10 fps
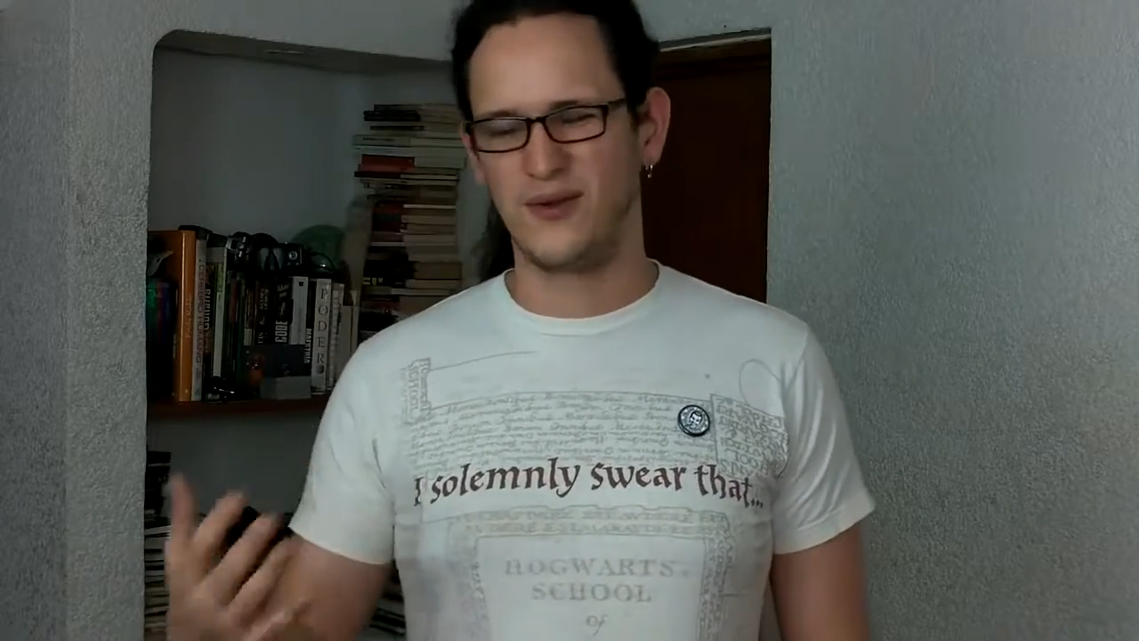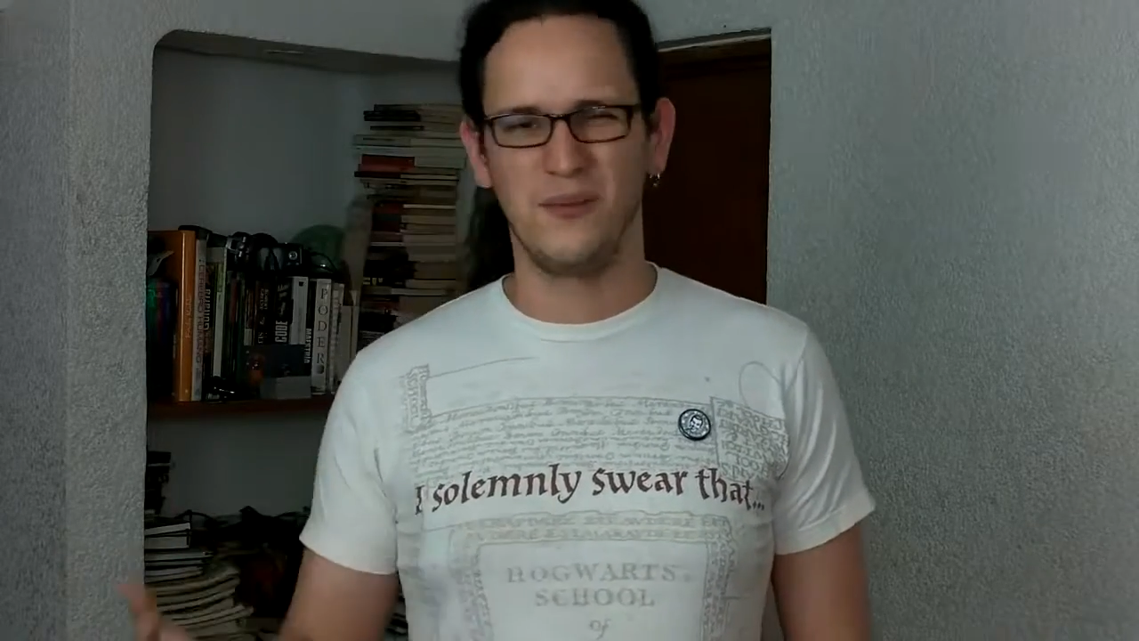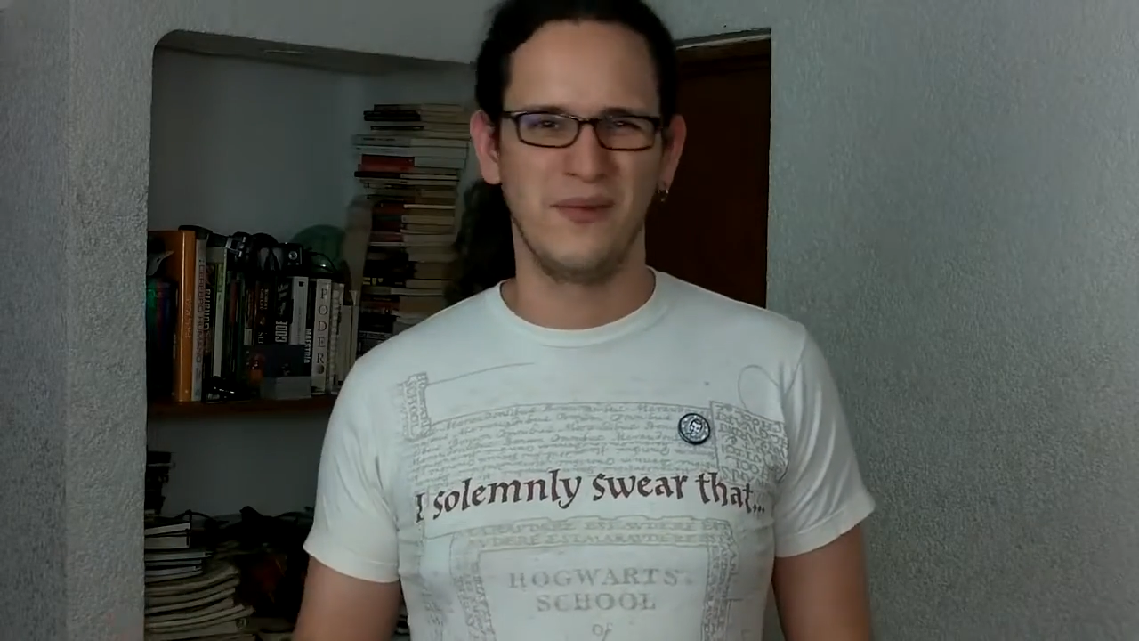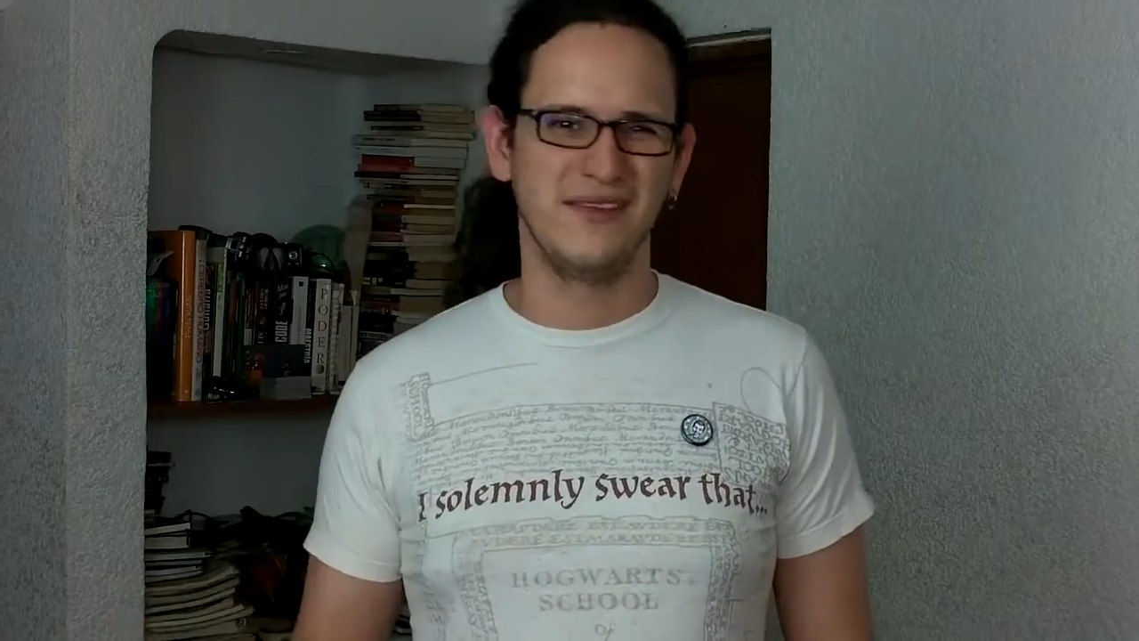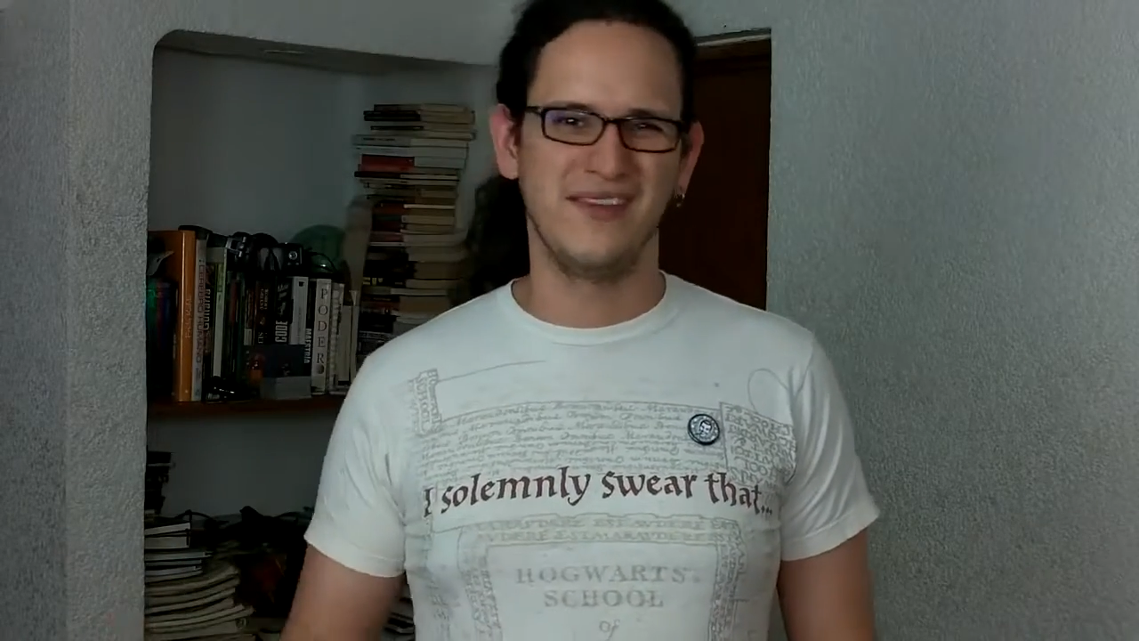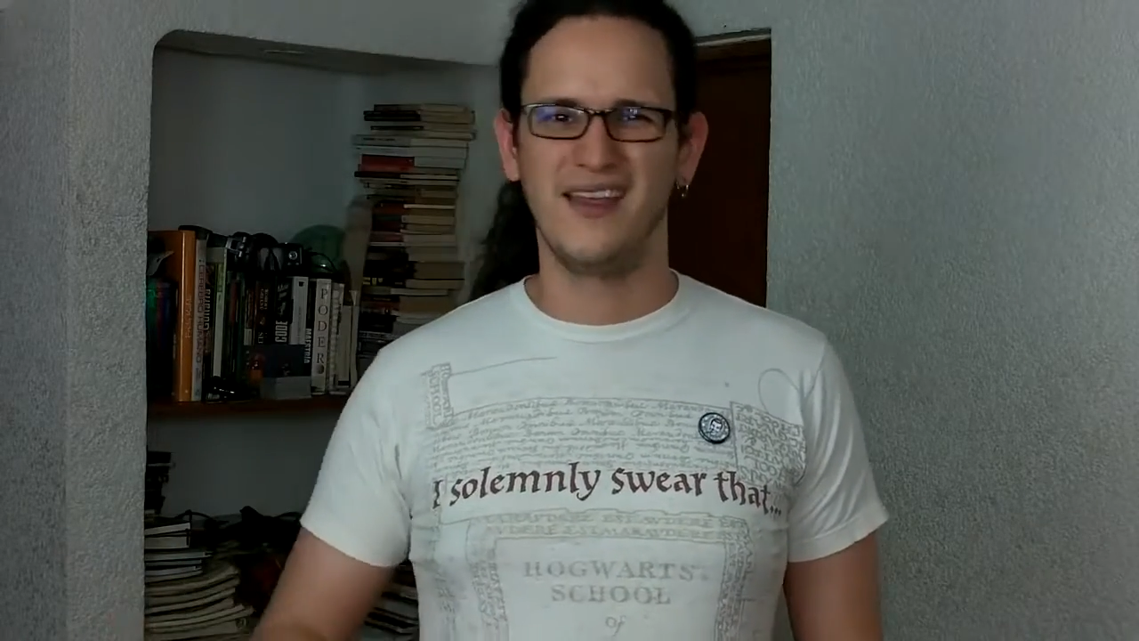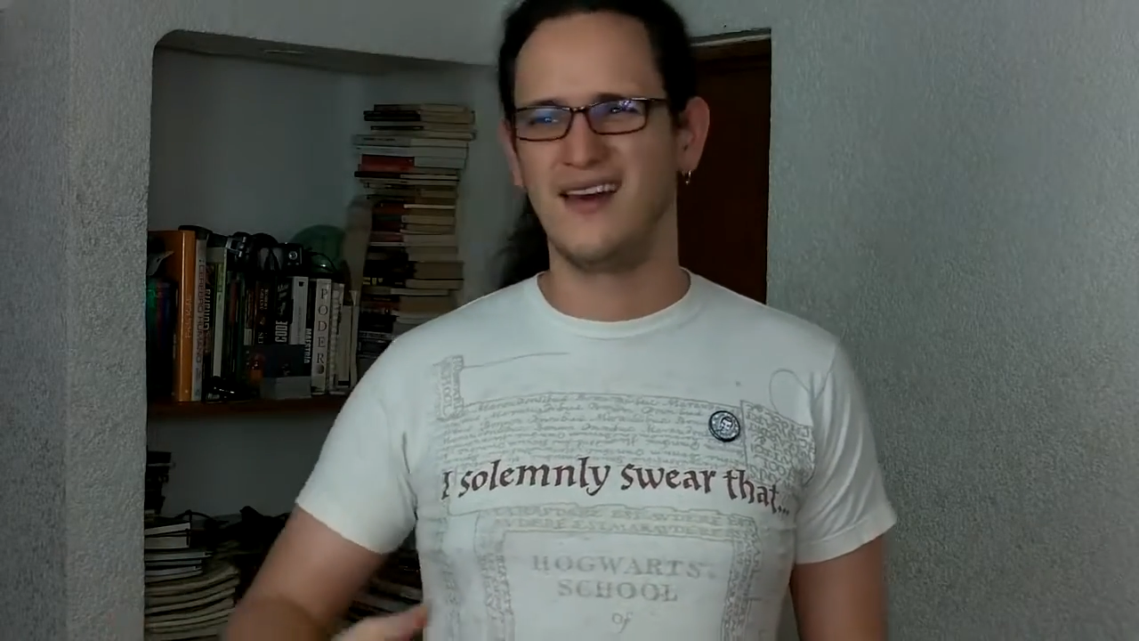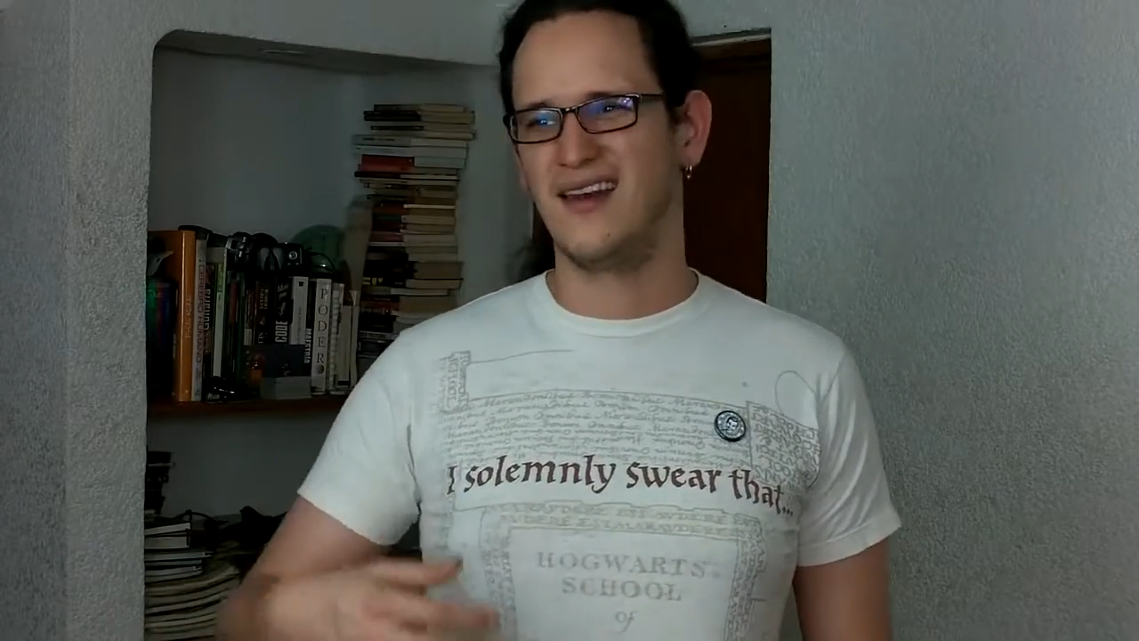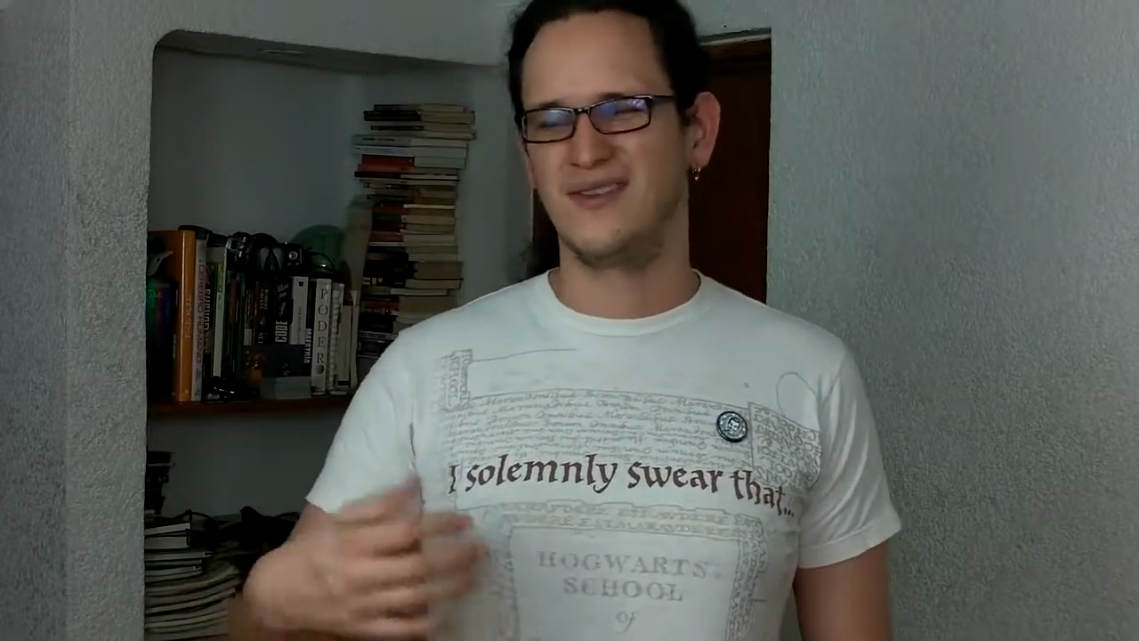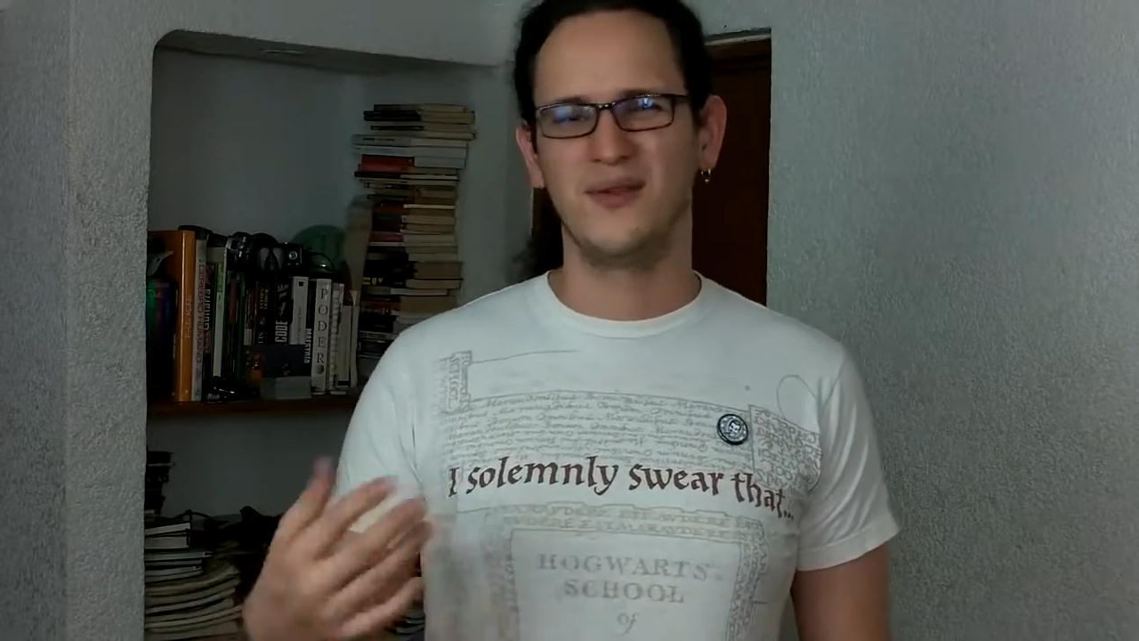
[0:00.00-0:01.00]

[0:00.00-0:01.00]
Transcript: de convencerla